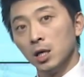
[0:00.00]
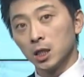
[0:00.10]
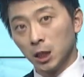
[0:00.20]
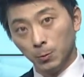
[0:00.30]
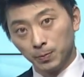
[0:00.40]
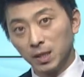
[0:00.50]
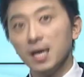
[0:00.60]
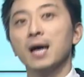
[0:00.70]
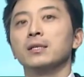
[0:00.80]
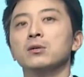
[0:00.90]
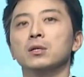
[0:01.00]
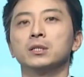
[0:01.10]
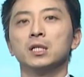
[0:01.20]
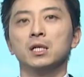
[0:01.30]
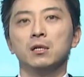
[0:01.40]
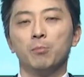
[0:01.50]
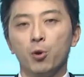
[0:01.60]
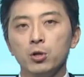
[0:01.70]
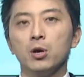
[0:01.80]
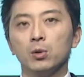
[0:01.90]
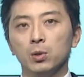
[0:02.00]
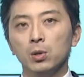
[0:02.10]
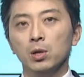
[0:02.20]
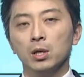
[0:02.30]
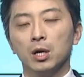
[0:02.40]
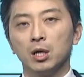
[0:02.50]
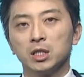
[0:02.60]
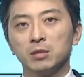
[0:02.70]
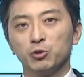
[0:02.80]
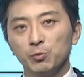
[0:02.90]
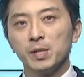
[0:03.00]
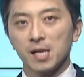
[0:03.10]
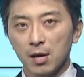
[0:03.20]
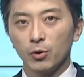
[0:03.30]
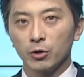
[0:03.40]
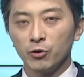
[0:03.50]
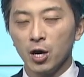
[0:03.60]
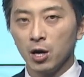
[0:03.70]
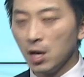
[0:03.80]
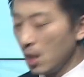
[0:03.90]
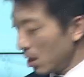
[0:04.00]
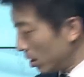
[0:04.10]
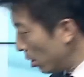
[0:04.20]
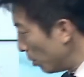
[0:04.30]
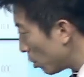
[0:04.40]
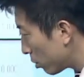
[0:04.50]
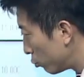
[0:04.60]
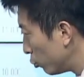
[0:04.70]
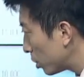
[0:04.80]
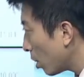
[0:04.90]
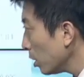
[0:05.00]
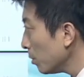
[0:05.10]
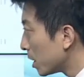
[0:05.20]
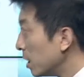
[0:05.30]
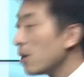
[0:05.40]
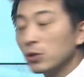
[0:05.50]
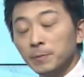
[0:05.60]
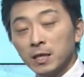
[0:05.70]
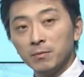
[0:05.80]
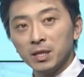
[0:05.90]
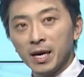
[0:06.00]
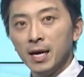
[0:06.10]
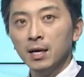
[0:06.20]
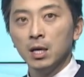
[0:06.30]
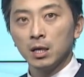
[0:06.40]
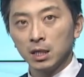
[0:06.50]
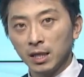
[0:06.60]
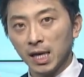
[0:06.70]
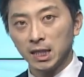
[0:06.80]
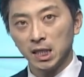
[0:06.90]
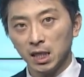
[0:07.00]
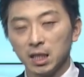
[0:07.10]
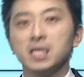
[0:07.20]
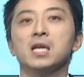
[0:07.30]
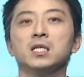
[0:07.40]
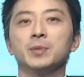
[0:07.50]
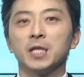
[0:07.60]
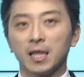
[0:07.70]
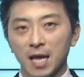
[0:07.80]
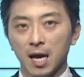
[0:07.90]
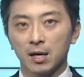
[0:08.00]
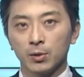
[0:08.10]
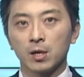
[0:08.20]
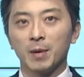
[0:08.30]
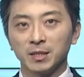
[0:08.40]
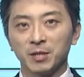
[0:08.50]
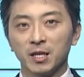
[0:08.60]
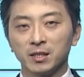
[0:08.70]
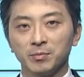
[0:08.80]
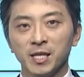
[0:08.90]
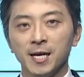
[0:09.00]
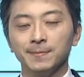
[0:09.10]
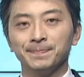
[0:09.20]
급등하는 것을 보려고 어, 지금 준비를 하고 있고요. 이거 뭐 뉴스 터지면 그대로 급등입니다. 그때까지 기다리시면 된다. 이렇게 말씀드리겠습니다.